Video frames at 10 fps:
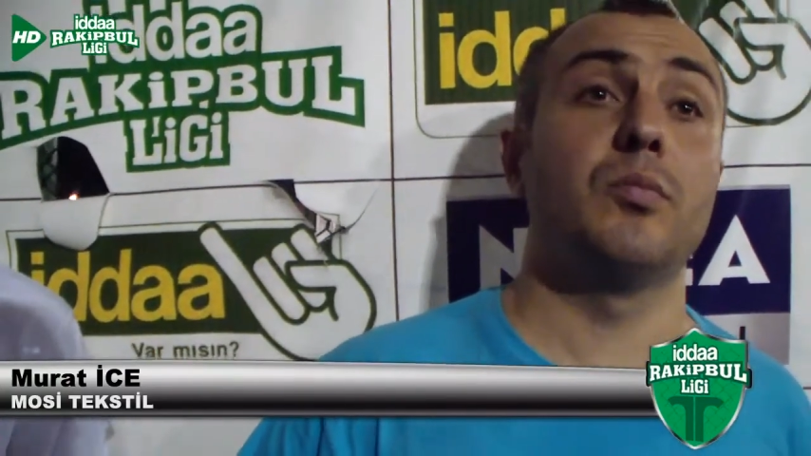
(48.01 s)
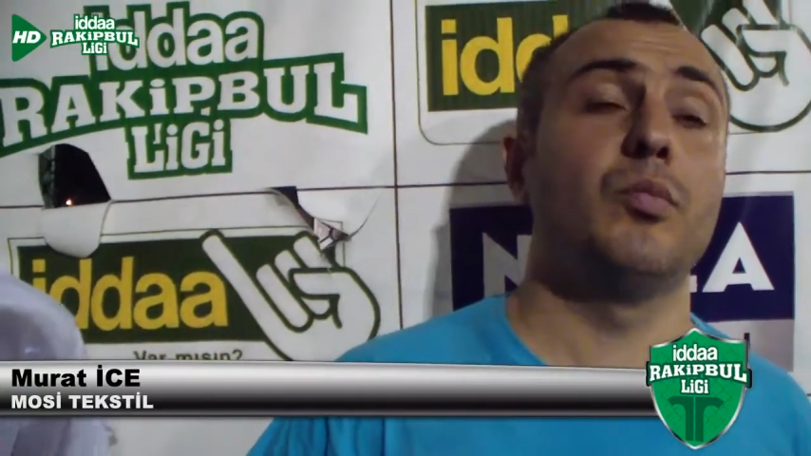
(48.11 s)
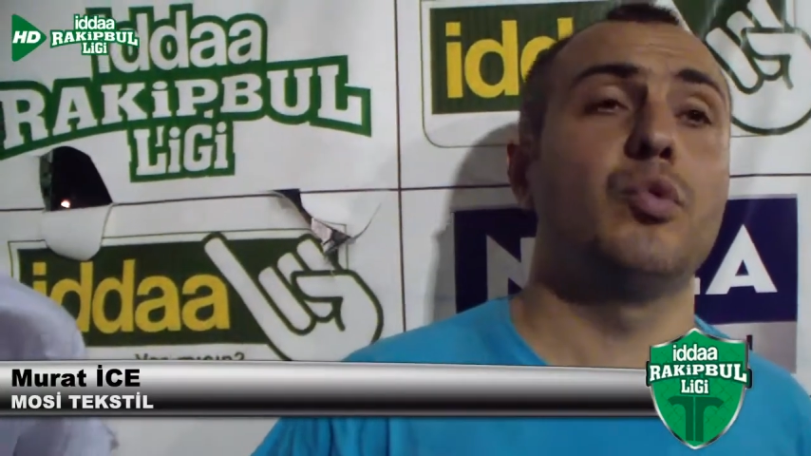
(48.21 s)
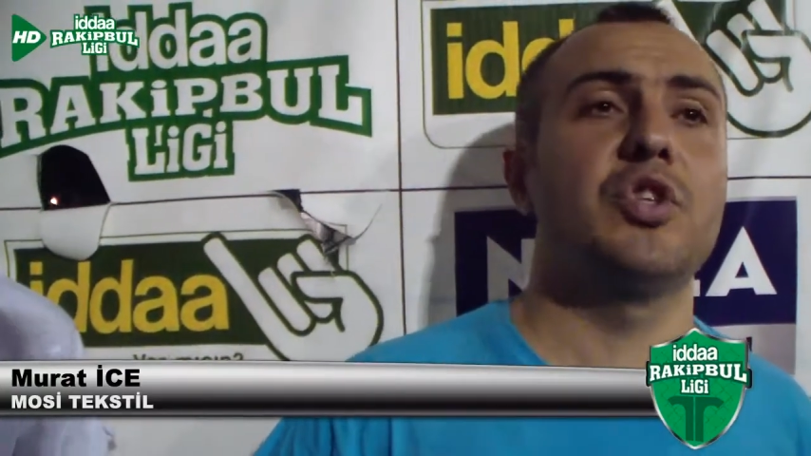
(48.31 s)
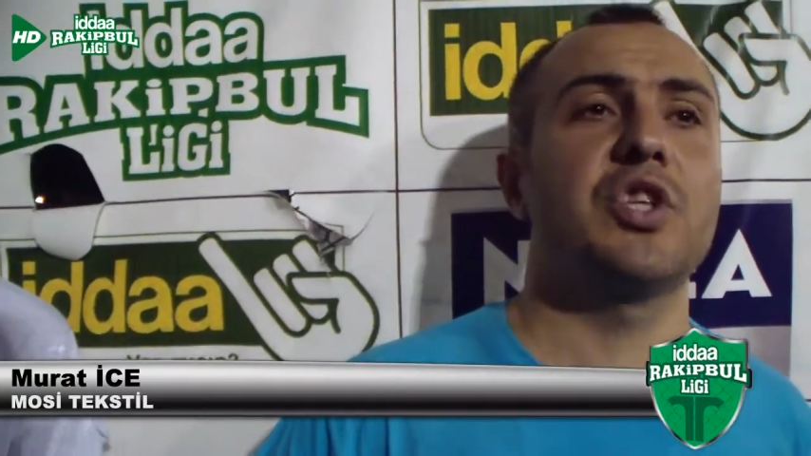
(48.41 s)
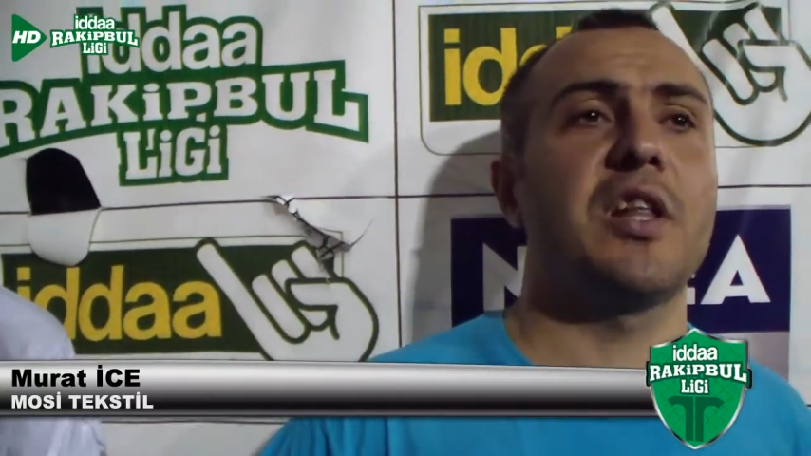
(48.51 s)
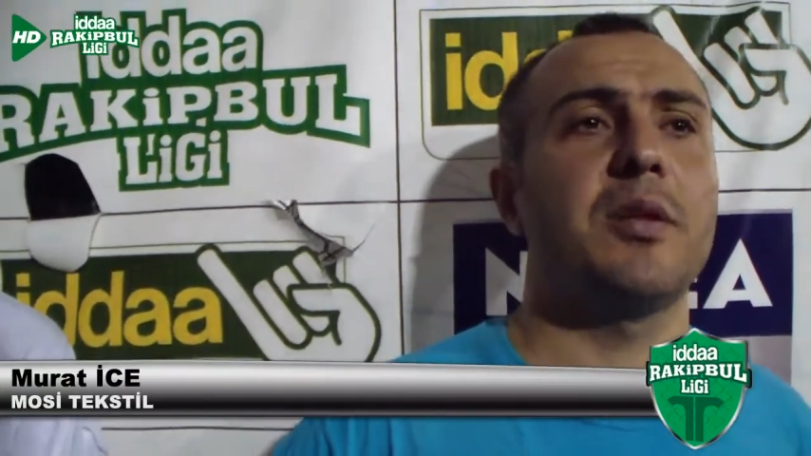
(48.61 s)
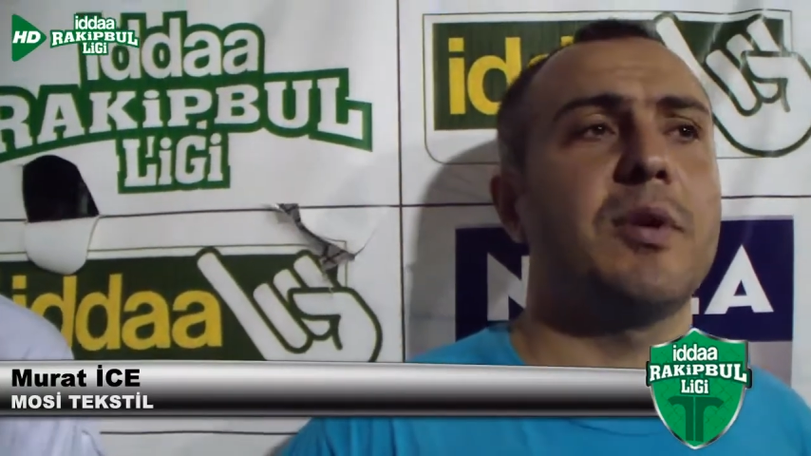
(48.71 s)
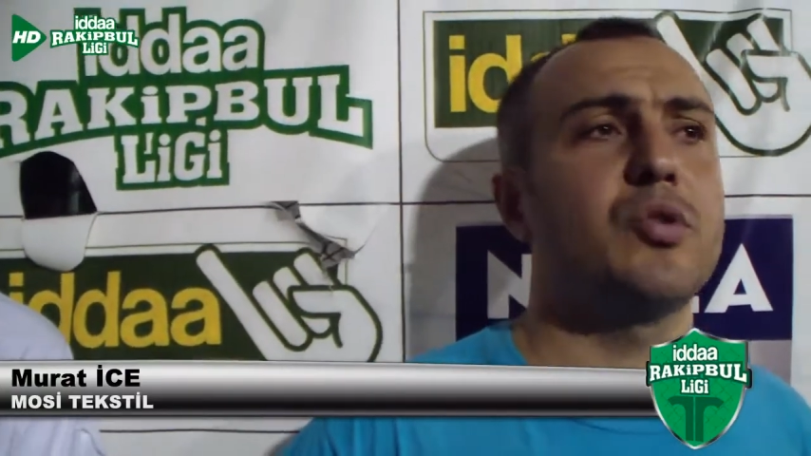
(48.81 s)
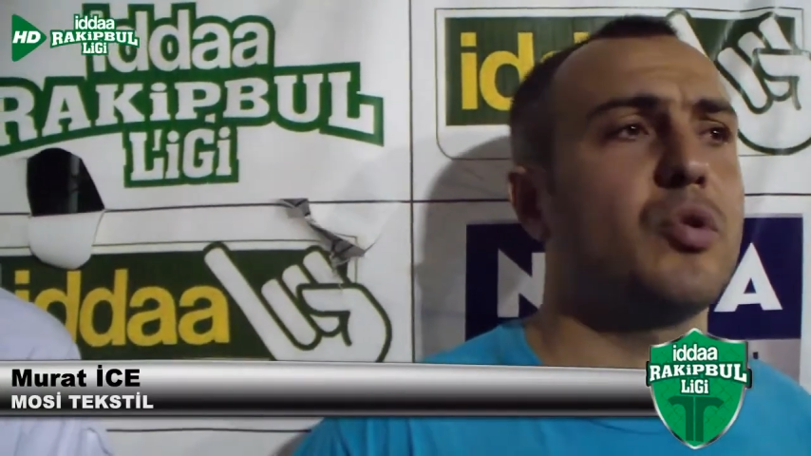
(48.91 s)
müthiş
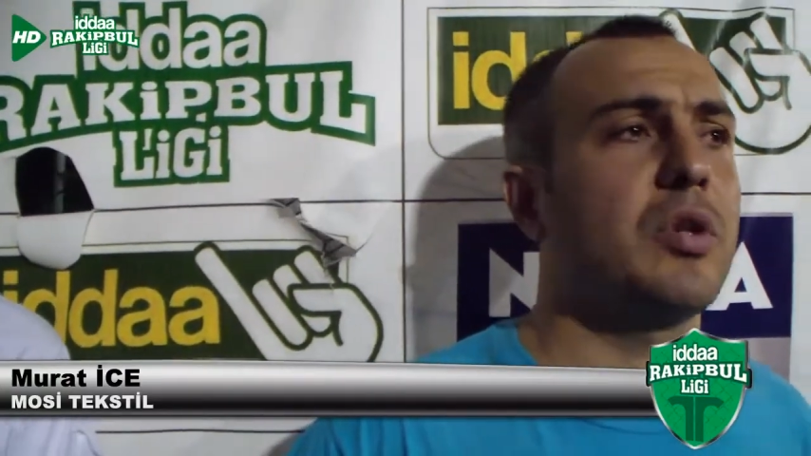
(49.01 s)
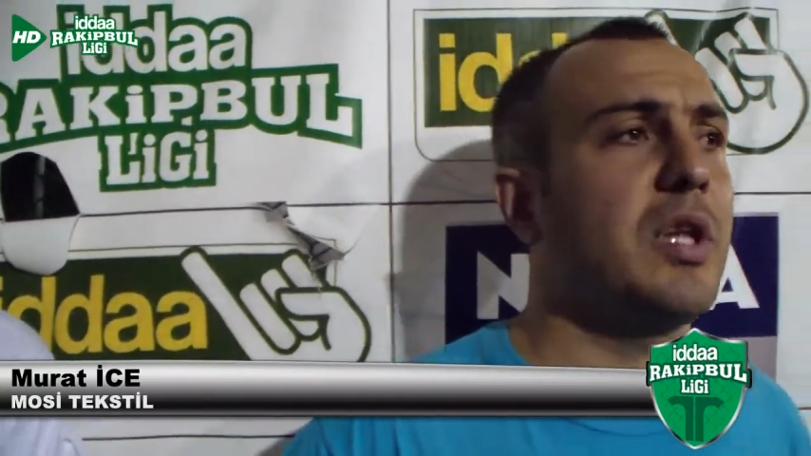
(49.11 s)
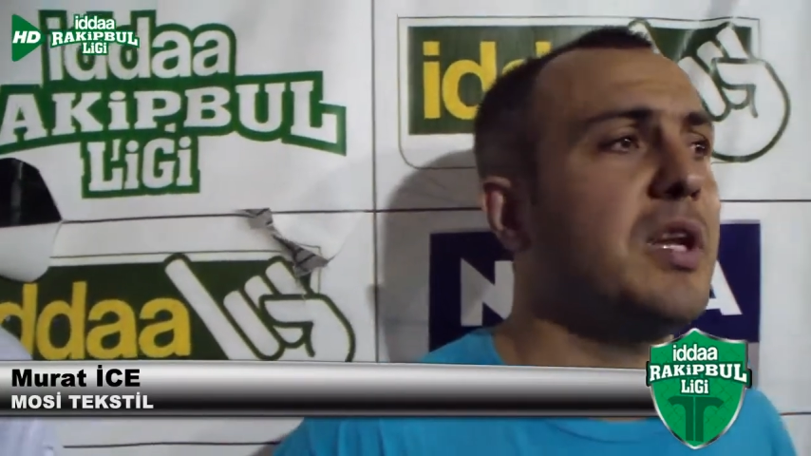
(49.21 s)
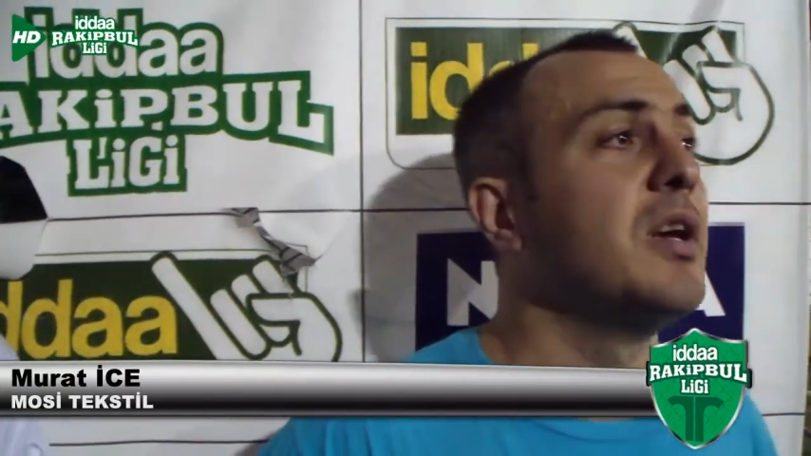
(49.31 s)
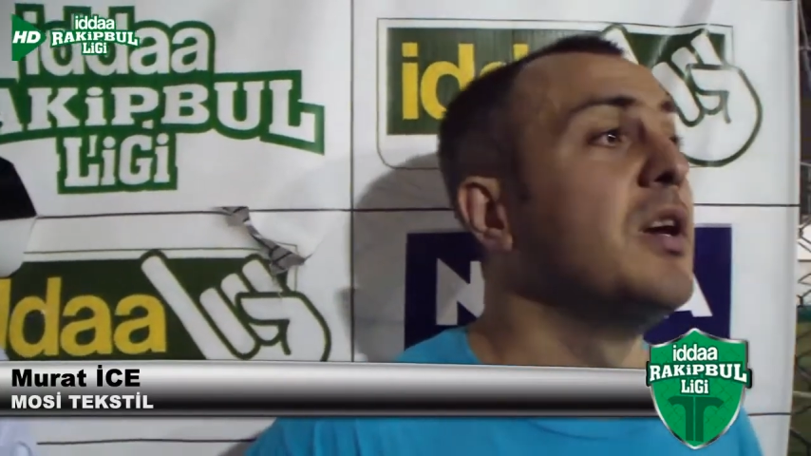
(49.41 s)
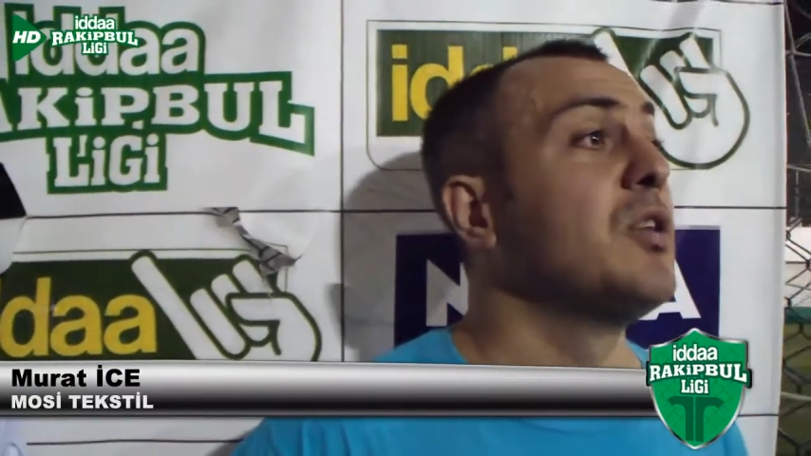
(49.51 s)
centilmence oynadılar.